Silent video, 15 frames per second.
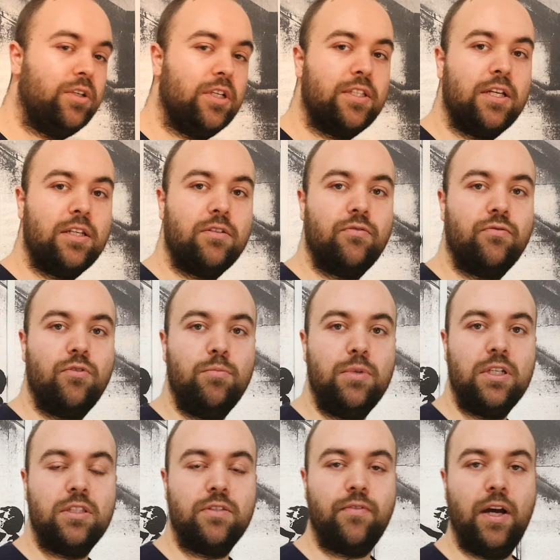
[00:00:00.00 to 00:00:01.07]
Und das hat für
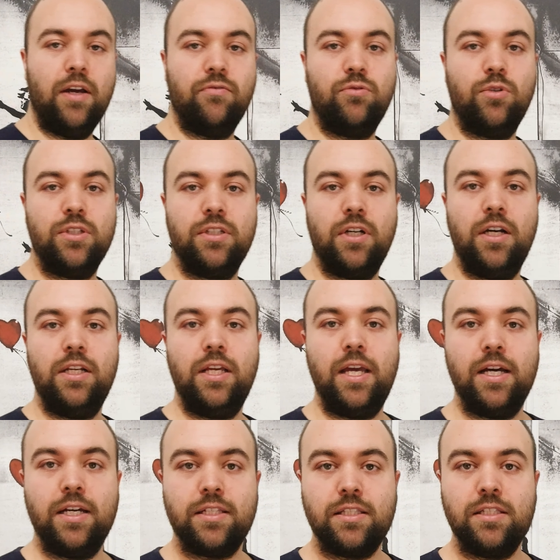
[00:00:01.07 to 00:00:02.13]
mich zwei Vorteile.
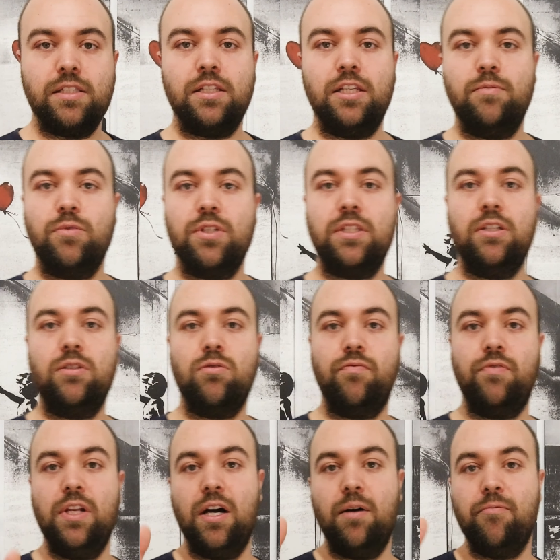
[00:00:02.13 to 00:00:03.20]
Erstens, ich muss nicht so
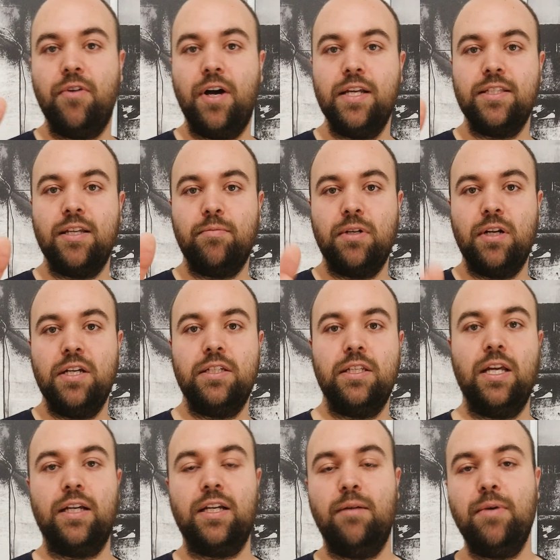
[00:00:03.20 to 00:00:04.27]
viel am Weißabgleich
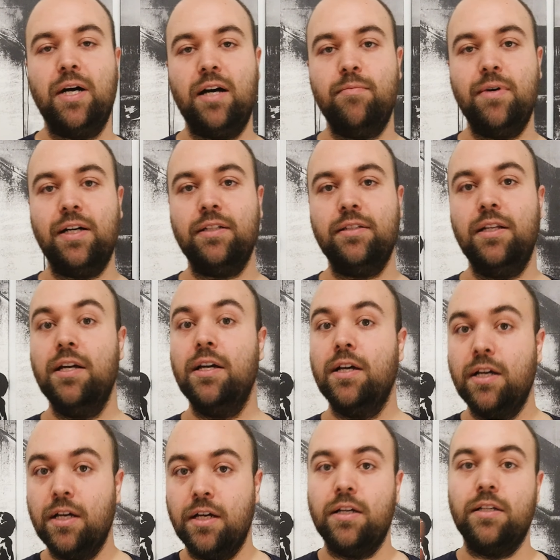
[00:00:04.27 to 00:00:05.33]
in der Kamera machen,
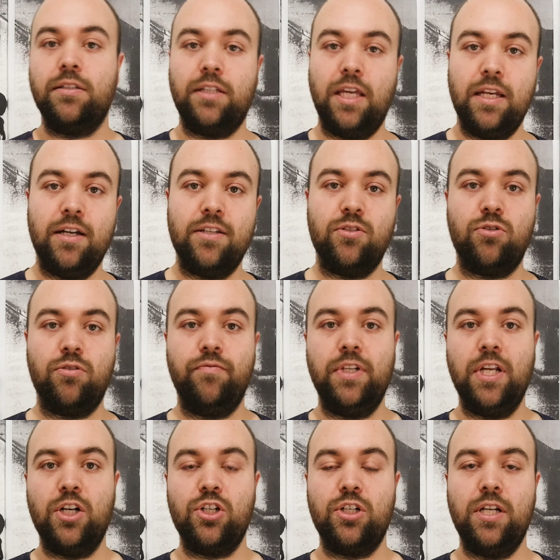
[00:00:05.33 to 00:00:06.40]
geht also schon
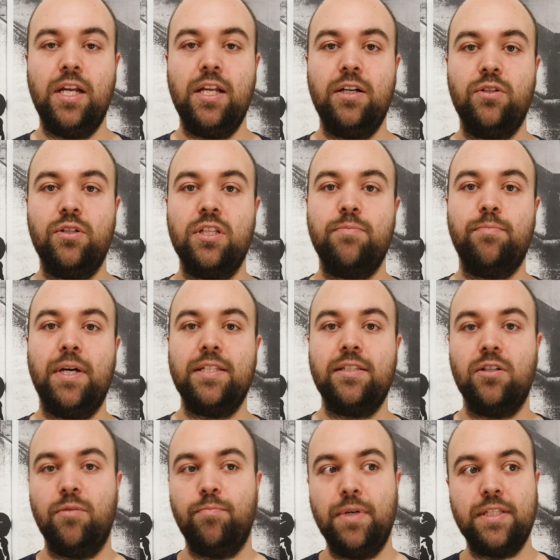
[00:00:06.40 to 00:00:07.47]
wieder schneller und es
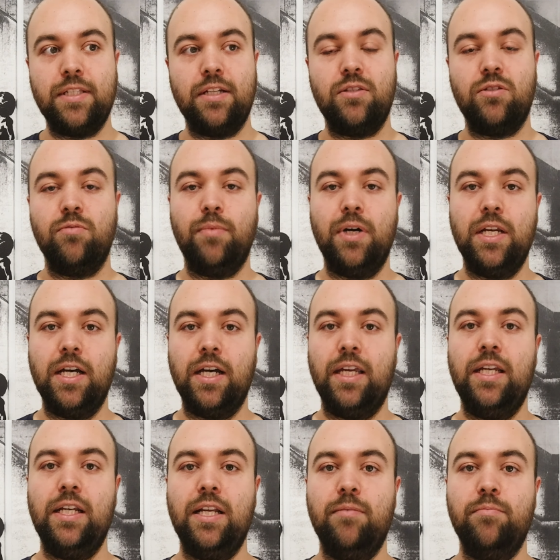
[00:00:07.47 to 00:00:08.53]
passt auch besser zu meiner
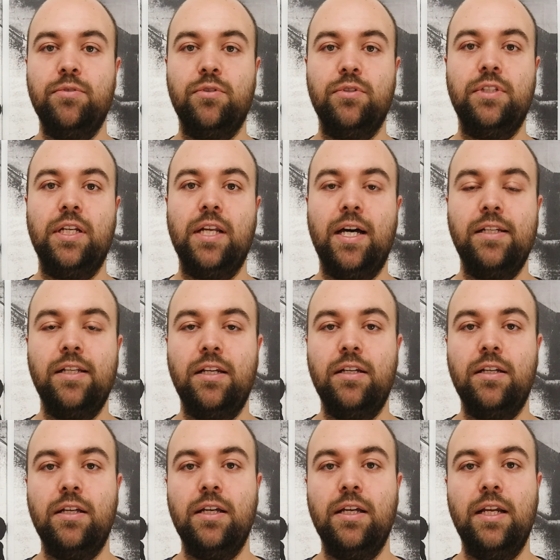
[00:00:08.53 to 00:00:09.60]
Ringlampe und den
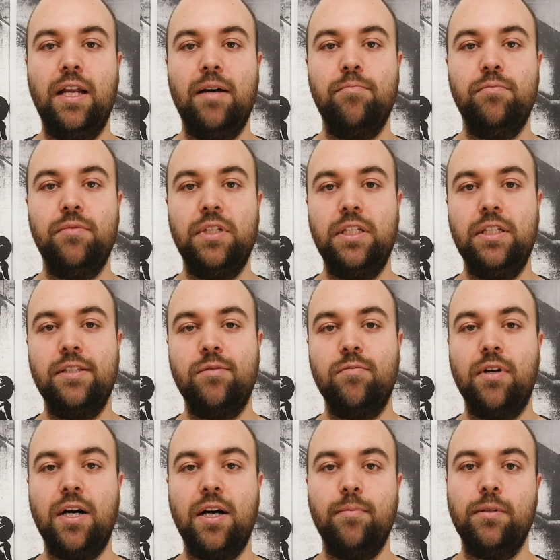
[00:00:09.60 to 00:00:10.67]
anderen äh, Lampen, die ich
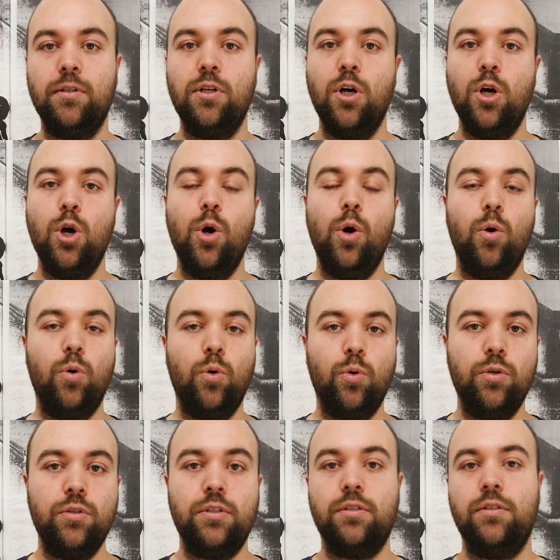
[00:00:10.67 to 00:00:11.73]
so habe.
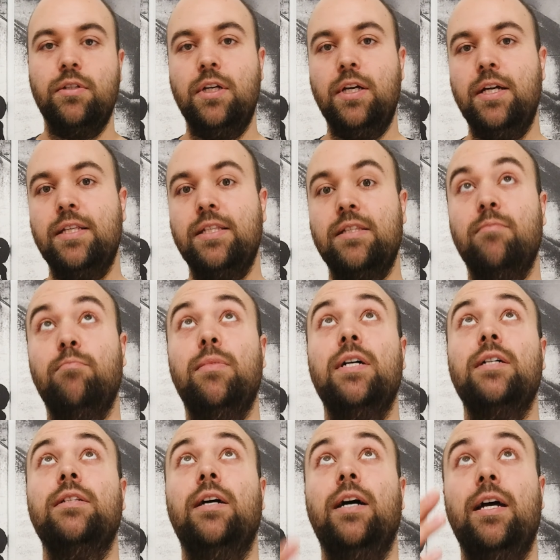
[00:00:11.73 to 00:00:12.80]
Und es
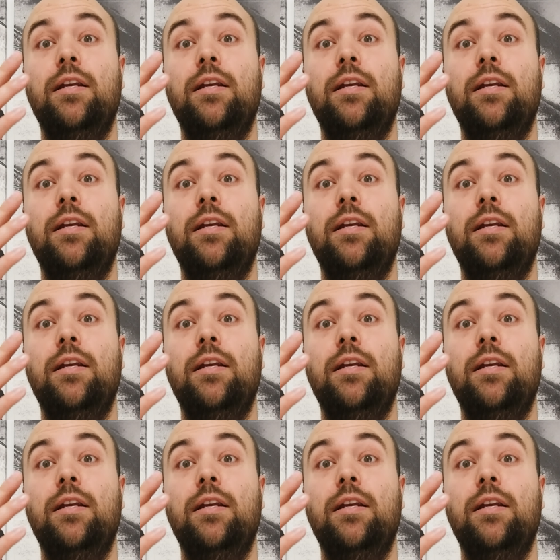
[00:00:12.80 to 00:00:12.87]
macht